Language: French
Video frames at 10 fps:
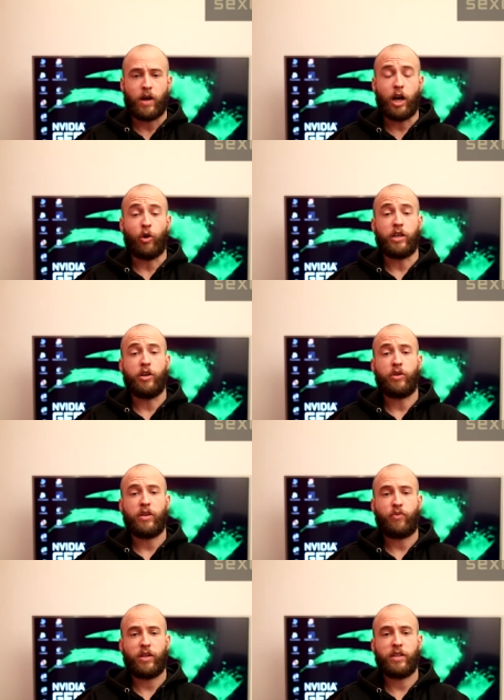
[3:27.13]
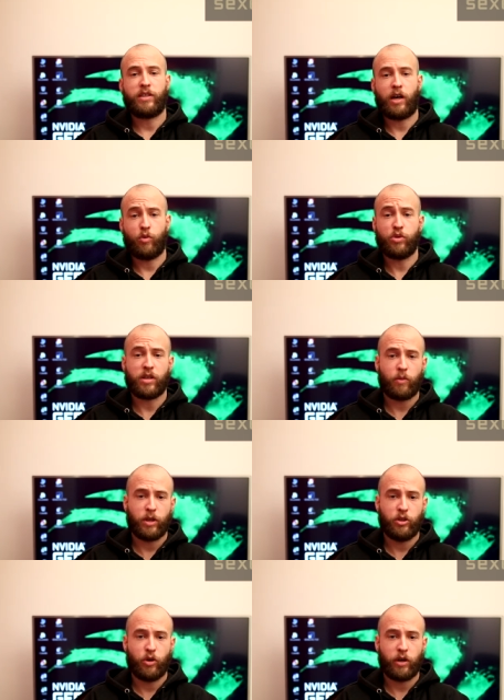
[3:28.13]
alors il y a en effet des cas où ça
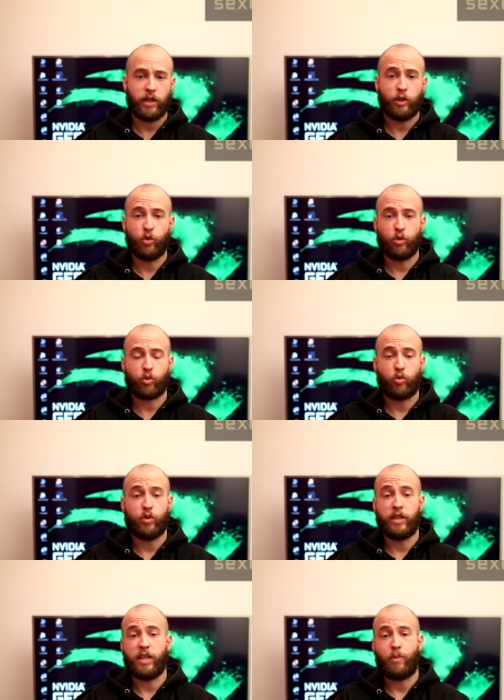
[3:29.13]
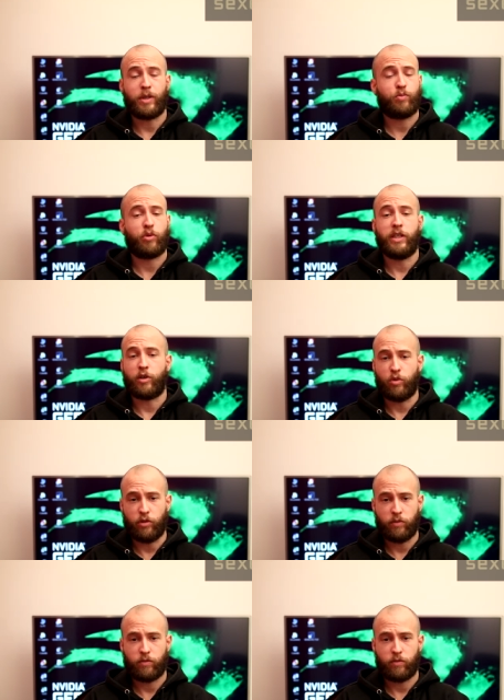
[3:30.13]
améliore et d'autres où les gars passent pour des clones.